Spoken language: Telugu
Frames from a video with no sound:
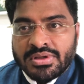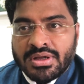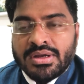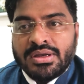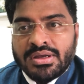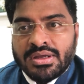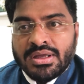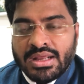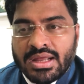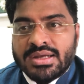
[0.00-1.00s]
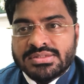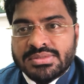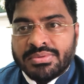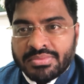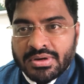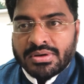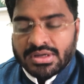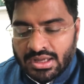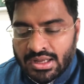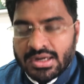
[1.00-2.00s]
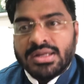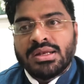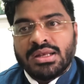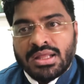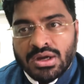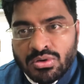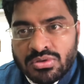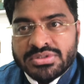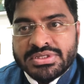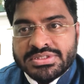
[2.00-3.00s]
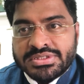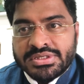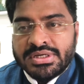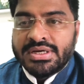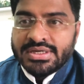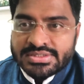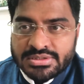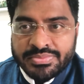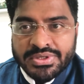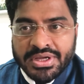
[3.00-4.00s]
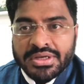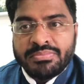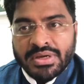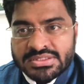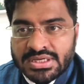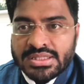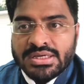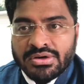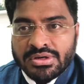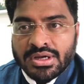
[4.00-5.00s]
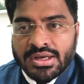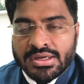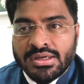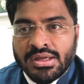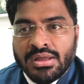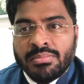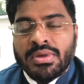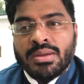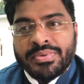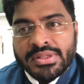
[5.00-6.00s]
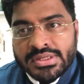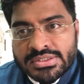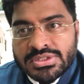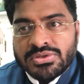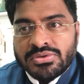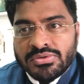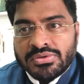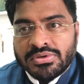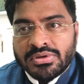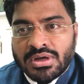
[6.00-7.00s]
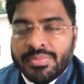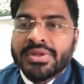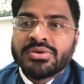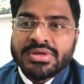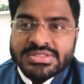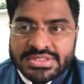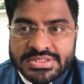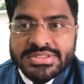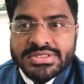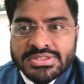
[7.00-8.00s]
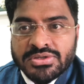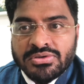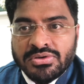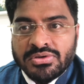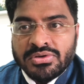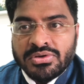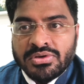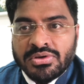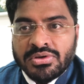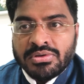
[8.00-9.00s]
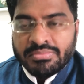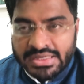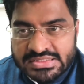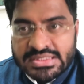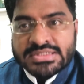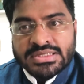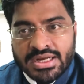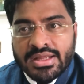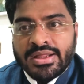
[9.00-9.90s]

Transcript: అరే ఎల్ఆర్ఎస్ ఆల్రెడీ లేఅవుట్లు చేసి డీటీసీపీ కానీ పంచాయతీ లేఅవుట్ కానీ మరి అప్పుడు ఎందుకు ఇచ్చిండ్రు అప్పుడు ఎందుకు రిజిస్ట్రేషన్ చేసిండ్రు బలిసి చేసిండ్రా